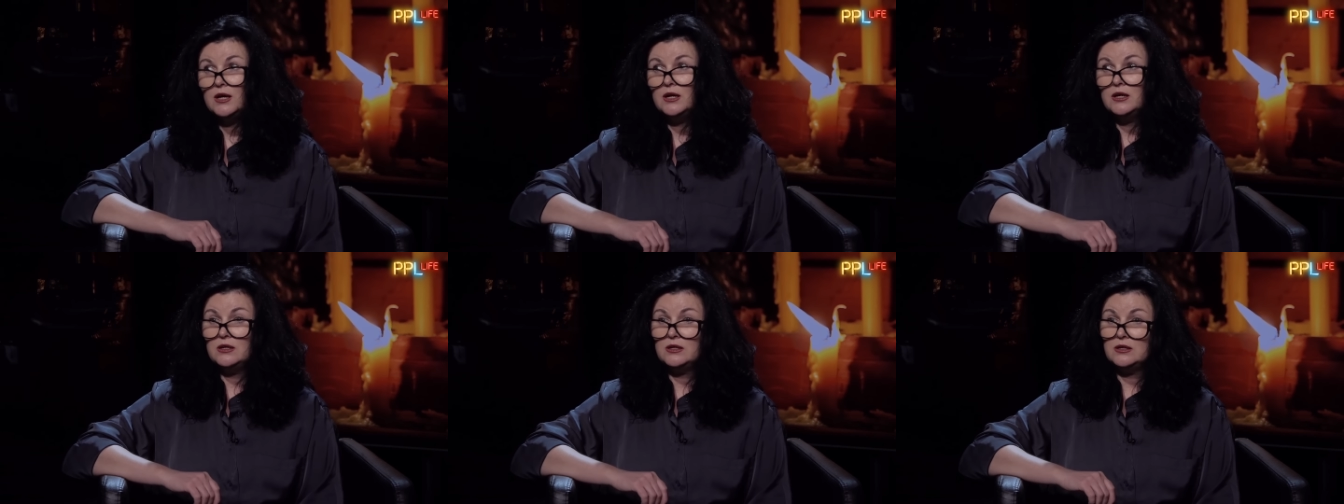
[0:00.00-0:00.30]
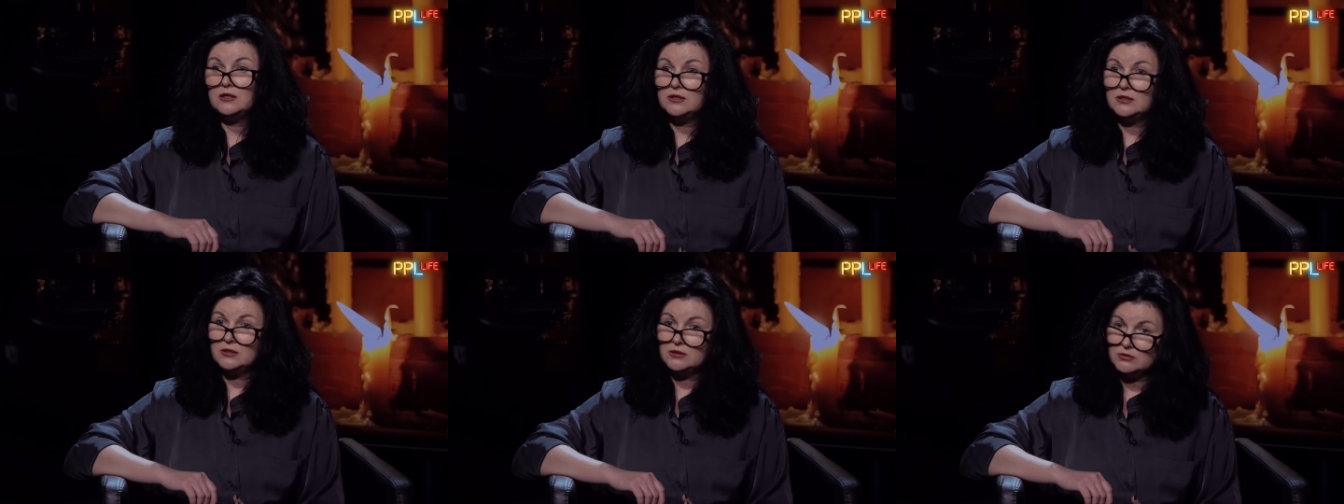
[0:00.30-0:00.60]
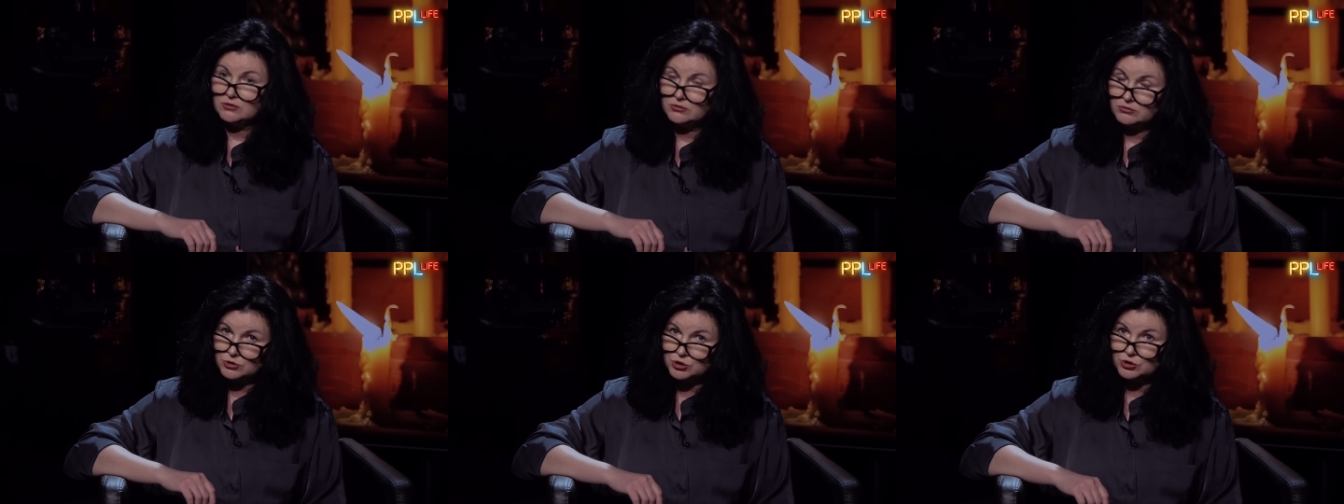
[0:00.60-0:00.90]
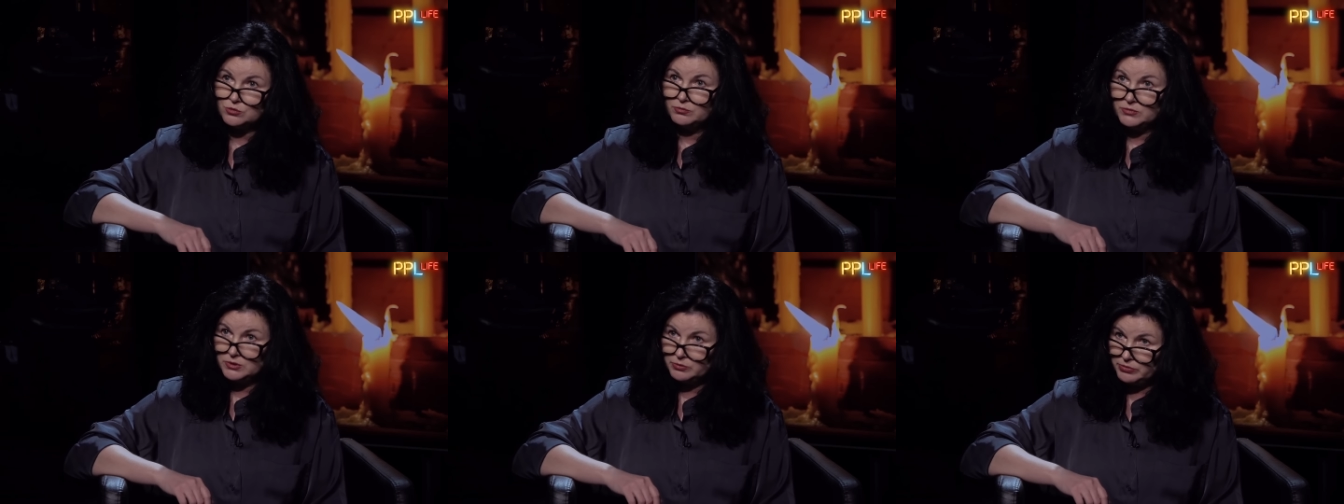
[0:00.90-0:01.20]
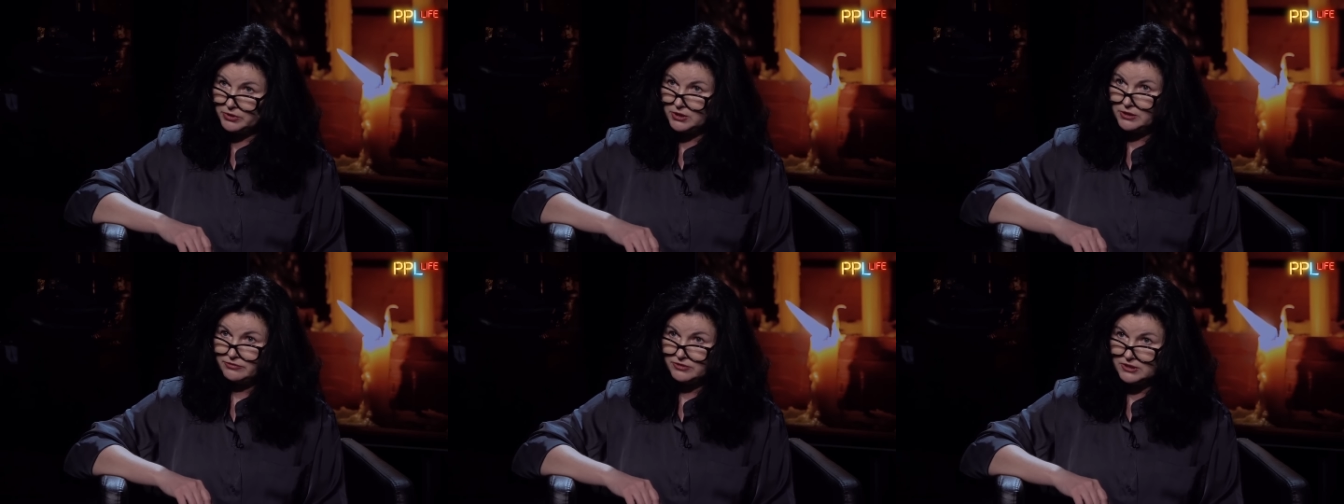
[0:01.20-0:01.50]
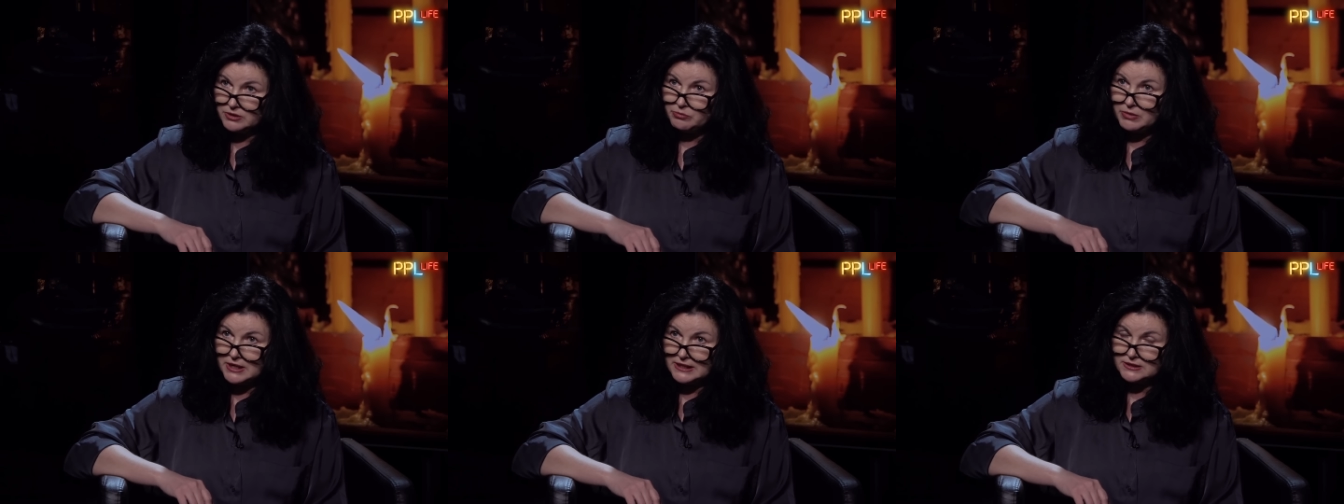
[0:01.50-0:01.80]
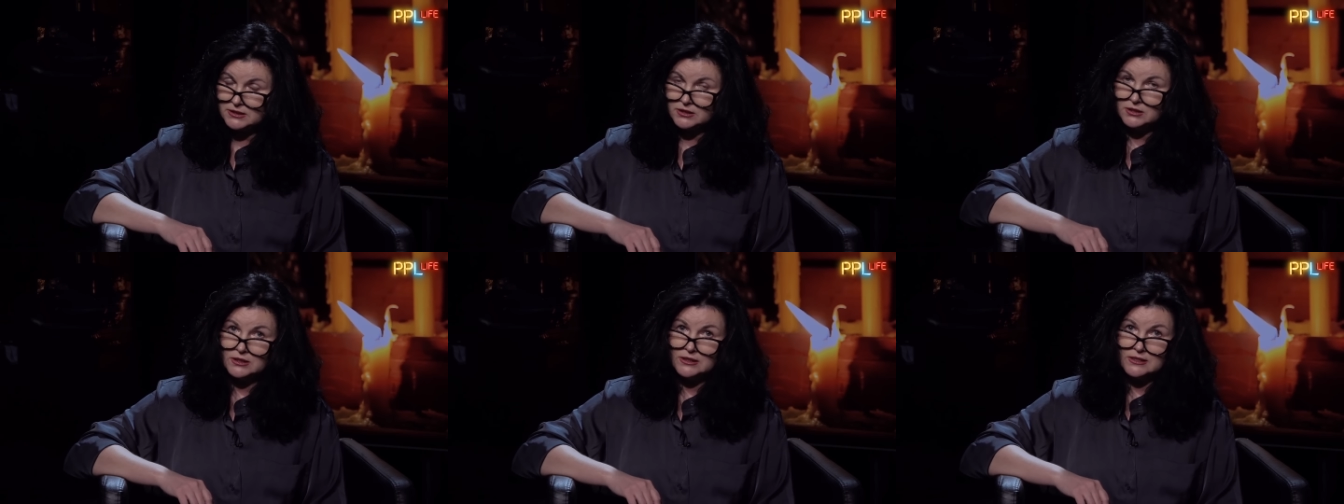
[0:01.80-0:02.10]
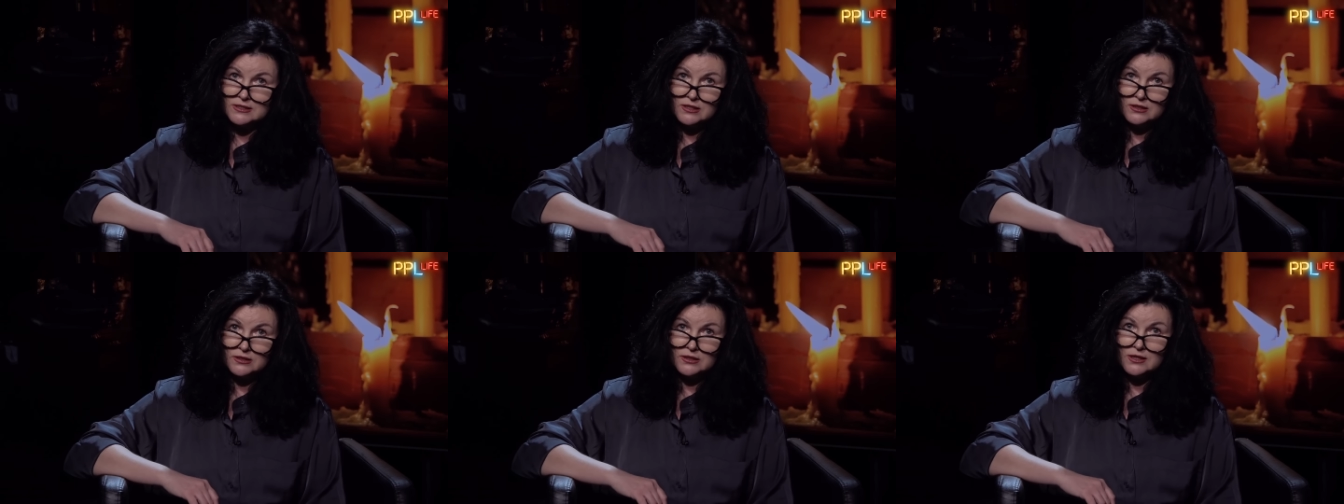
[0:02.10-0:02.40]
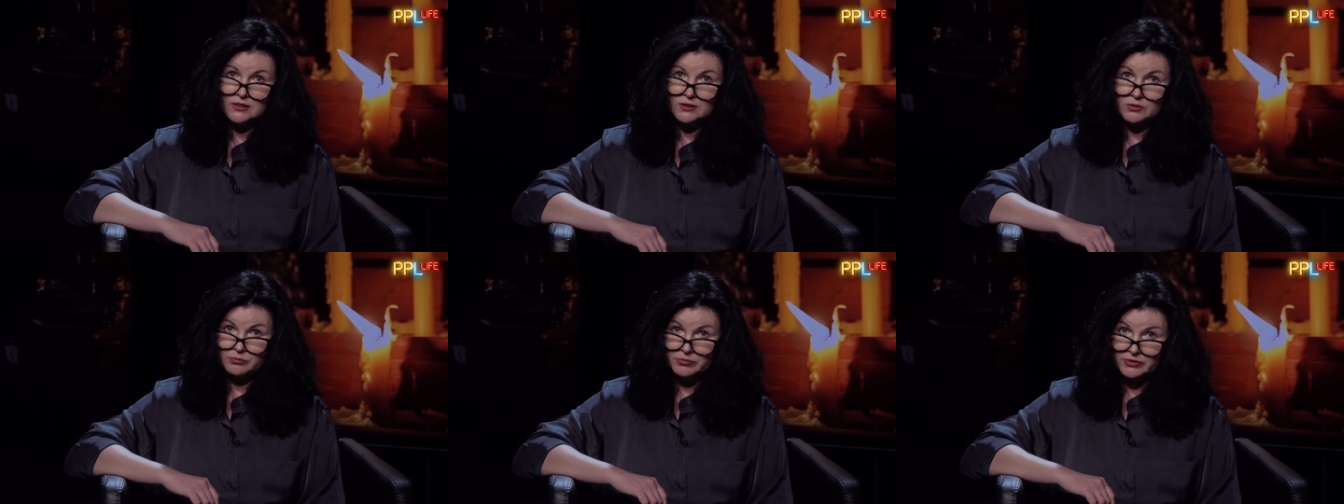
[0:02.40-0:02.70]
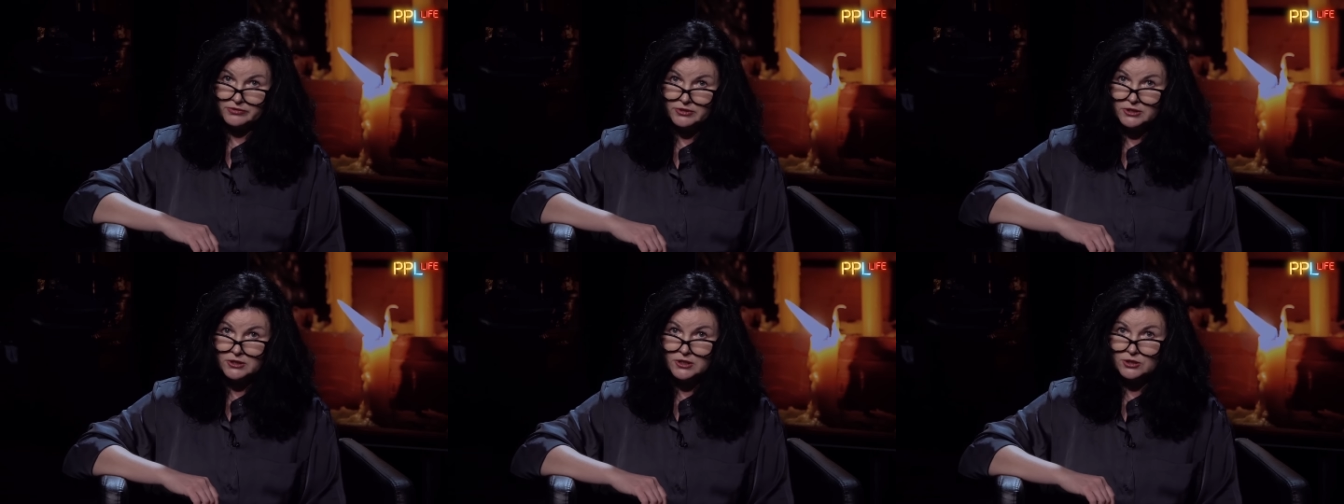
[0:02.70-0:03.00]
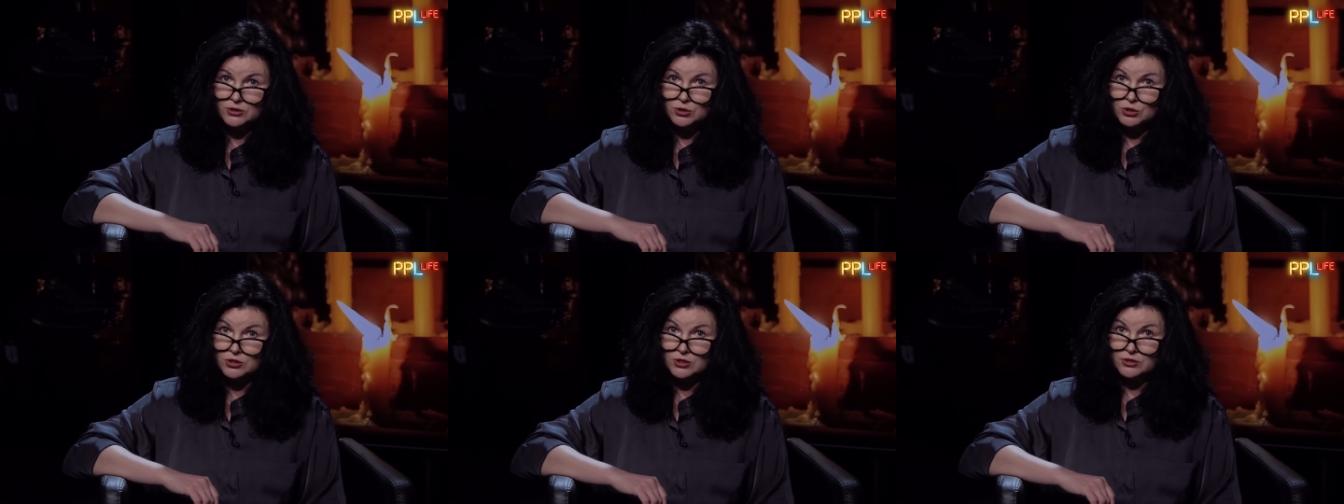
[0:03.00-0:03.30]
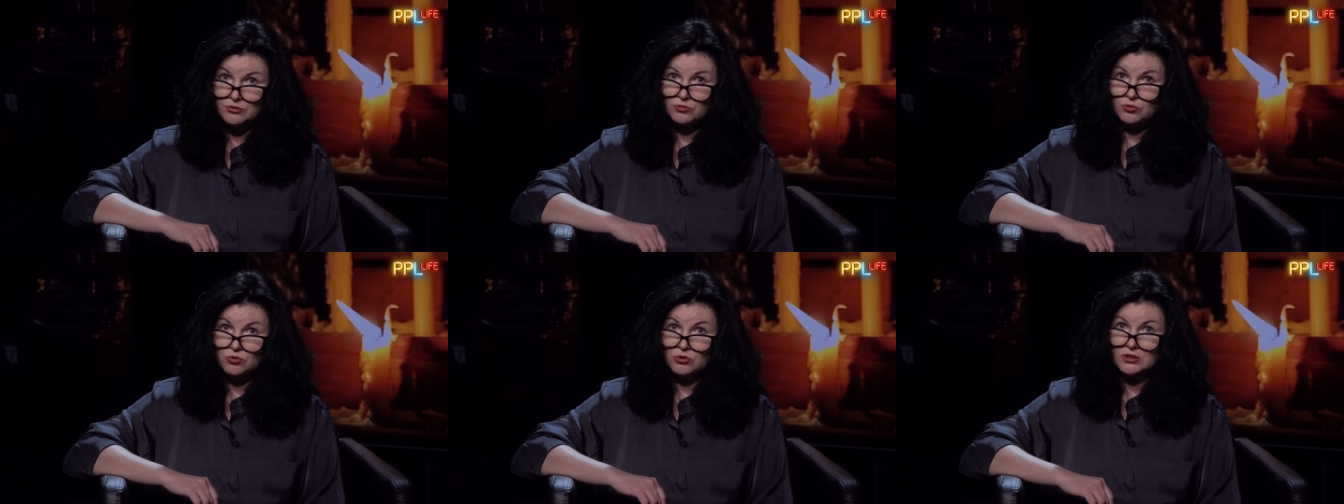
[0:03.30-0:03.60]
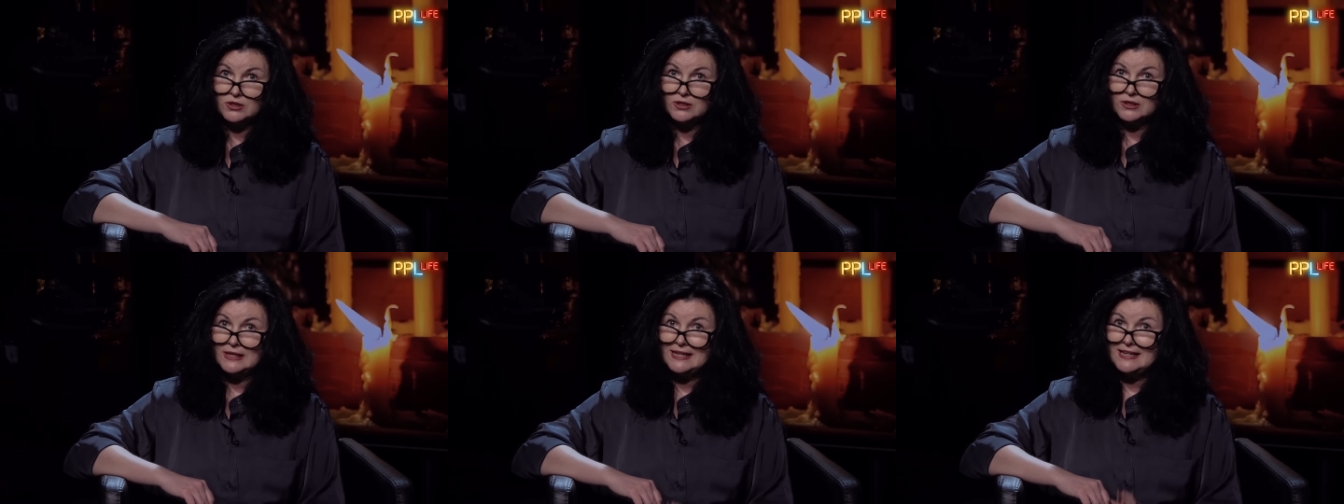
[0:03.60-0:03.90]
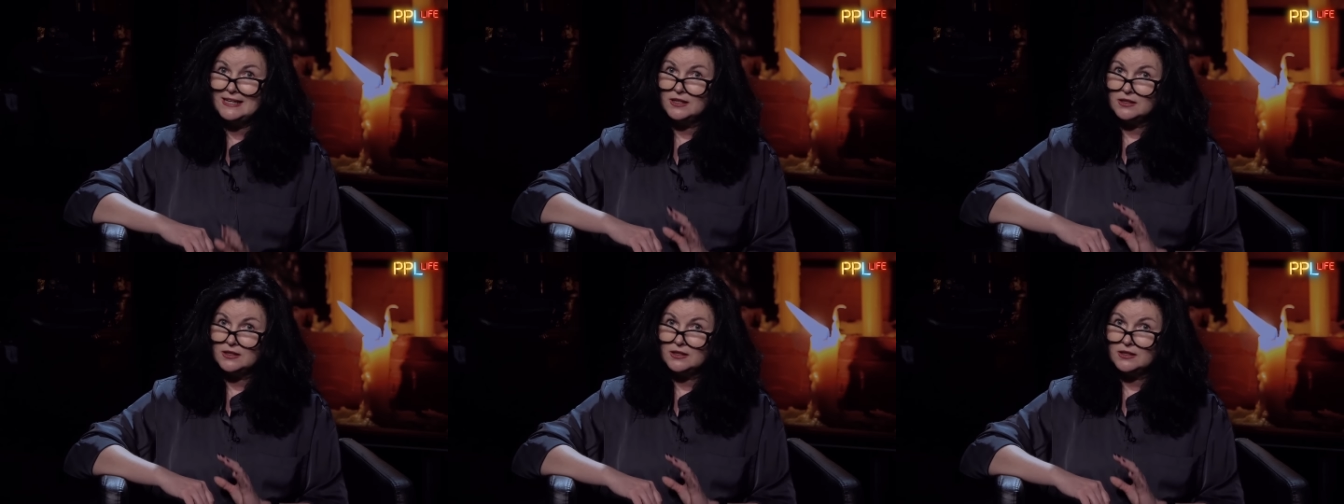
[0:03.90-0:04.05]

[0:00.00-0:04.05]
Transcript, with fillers: э, чтобы мы были внимательны к сигналам повитренной тревоги,